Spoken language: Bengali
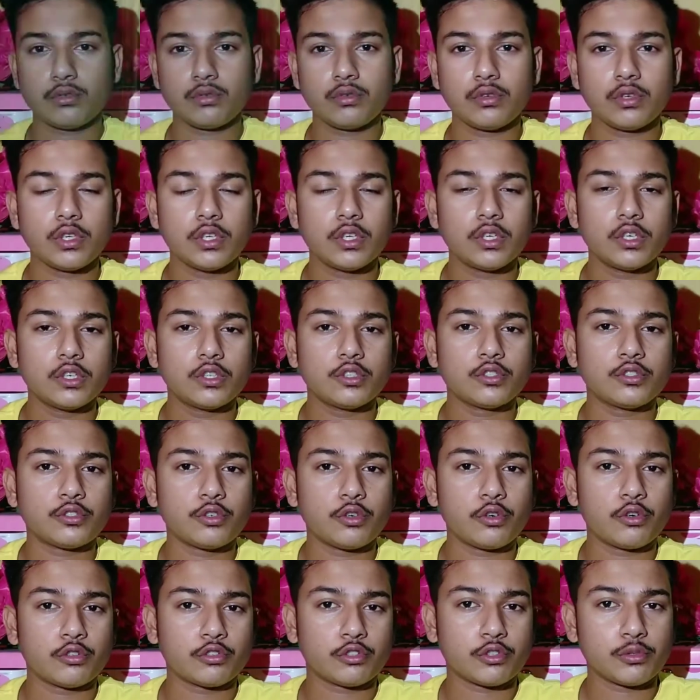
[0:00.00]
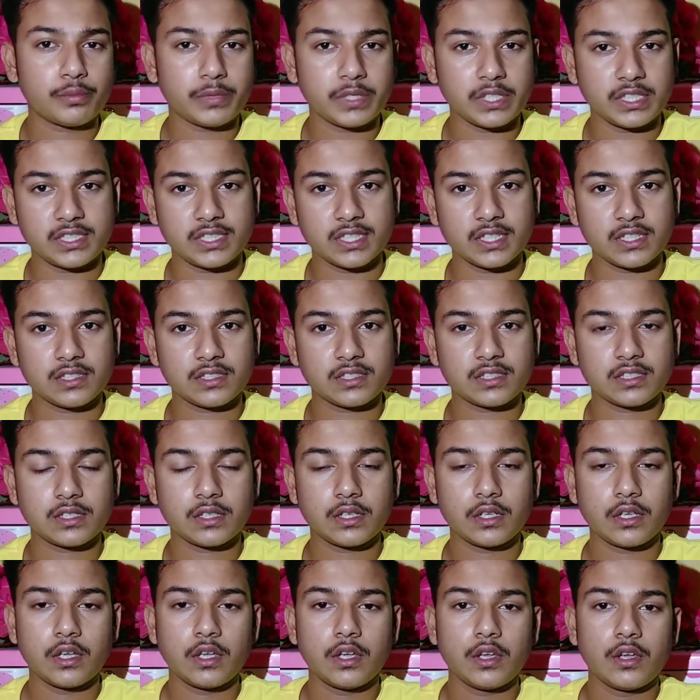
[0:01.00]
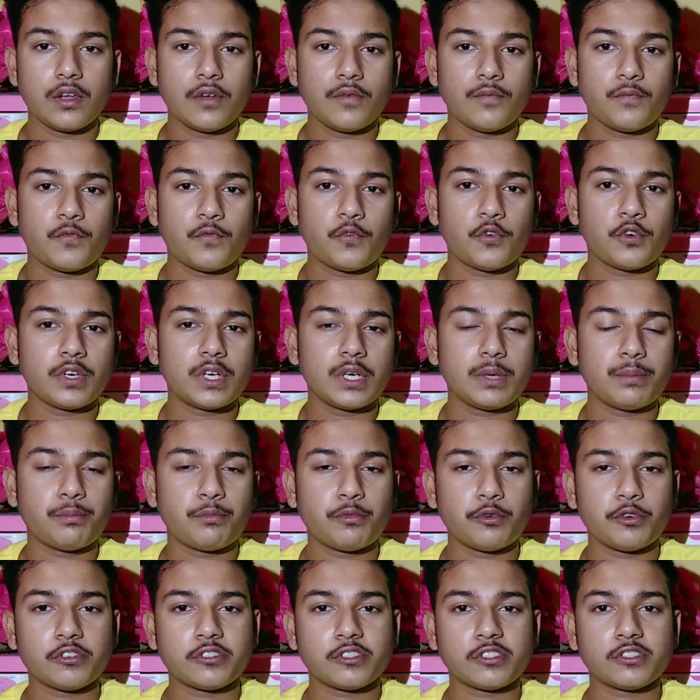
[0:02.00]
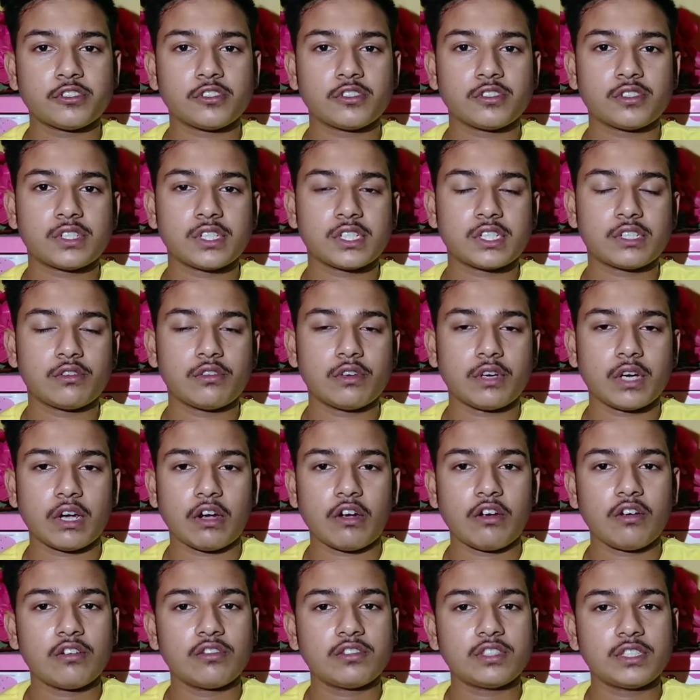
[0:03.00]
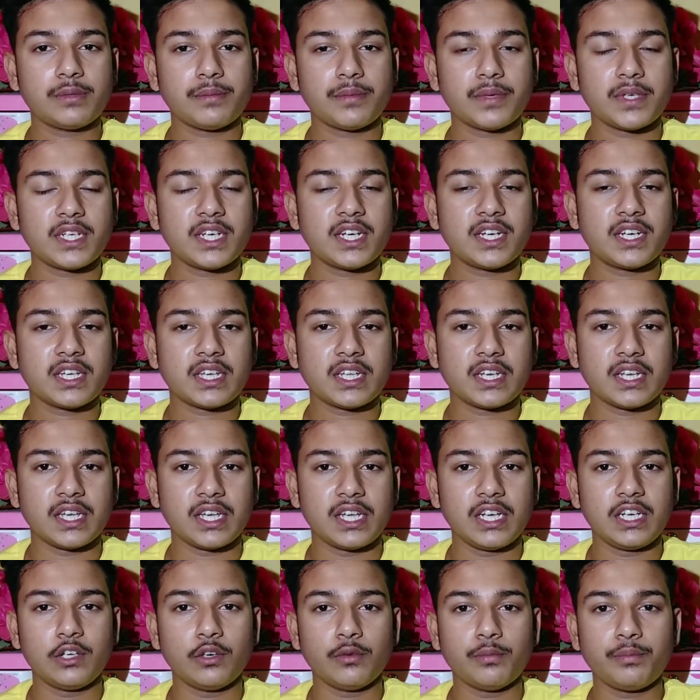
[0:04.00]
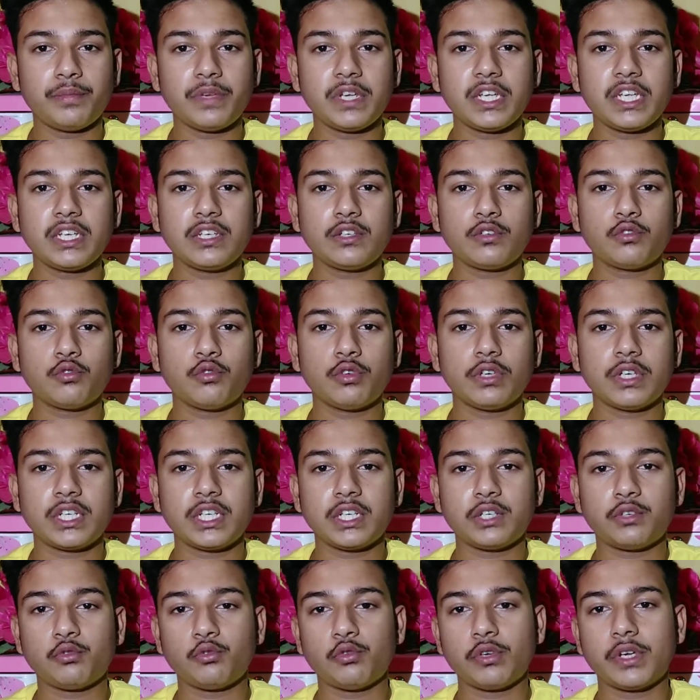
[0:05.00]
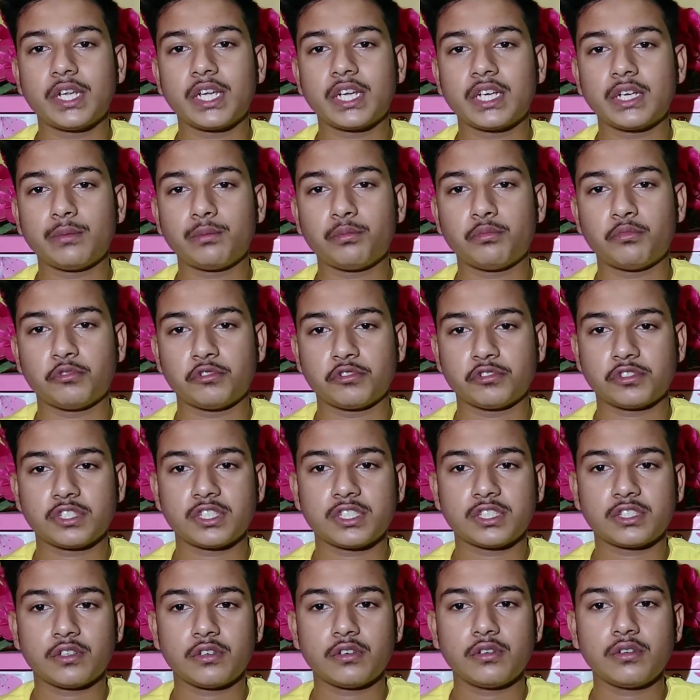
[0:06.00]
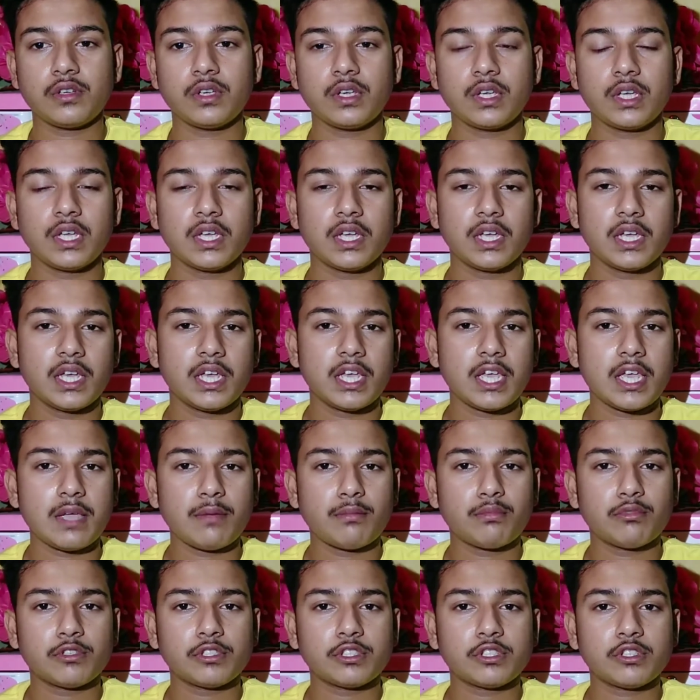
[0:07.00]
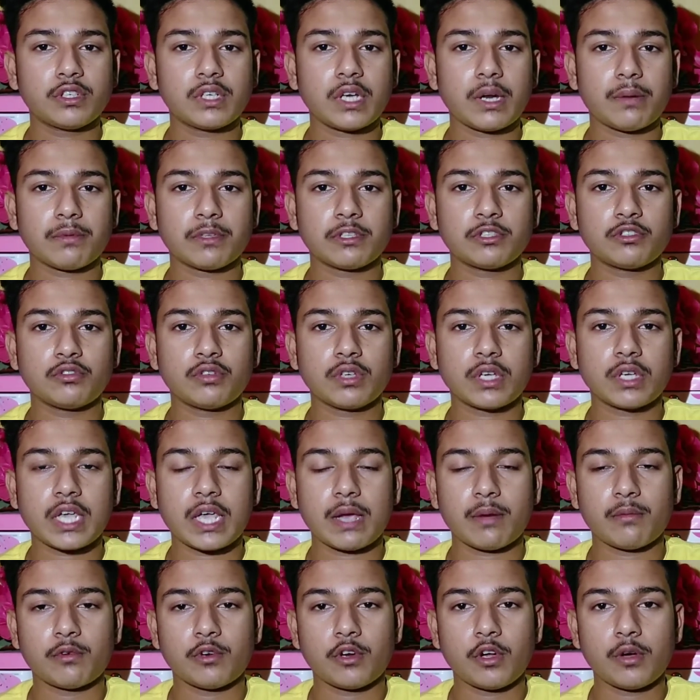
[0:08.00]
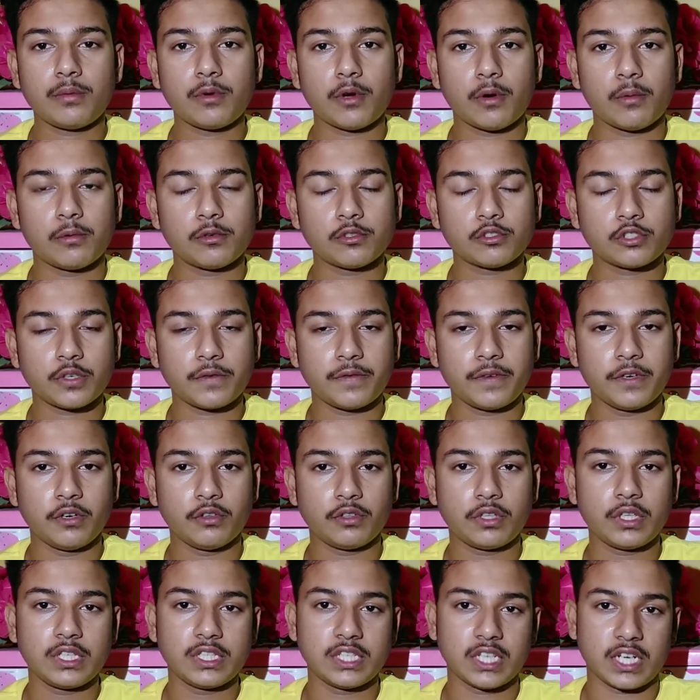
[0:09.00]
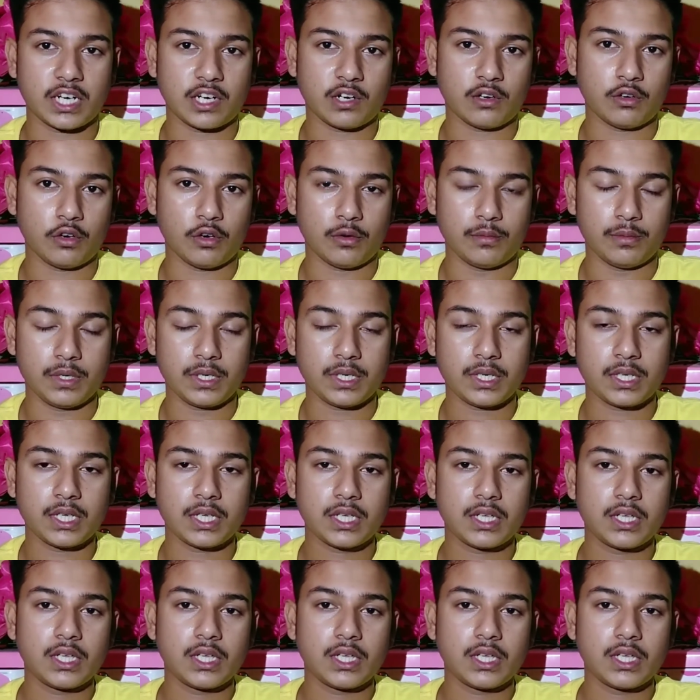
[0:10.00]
ইন্টু ষোলোশো পিক্সেলস ফোনটির প্রসেসর সেকশনে রাখা হয়েছে মিডিয়াটেকের হেলিও পি টোয়েন্টি টু এর একটি প্রসেসর এই প্রসেসরটা আপনার জন্য কেমন হবে অবশ্যই ভিডিওতেই জানানো হবে